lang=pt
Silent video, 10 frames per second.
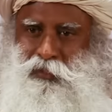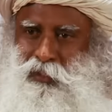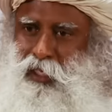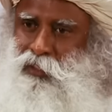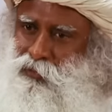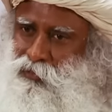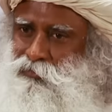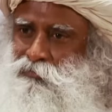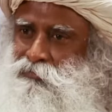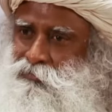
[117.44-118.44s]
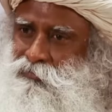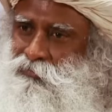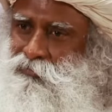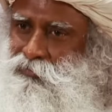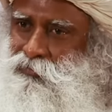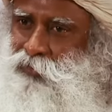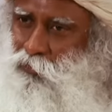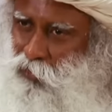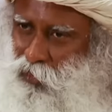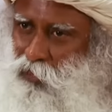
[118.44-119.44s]
fisicalidade, que
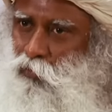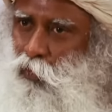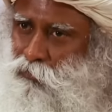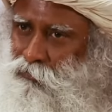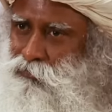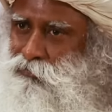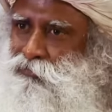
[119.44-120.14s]
podemos evoluir.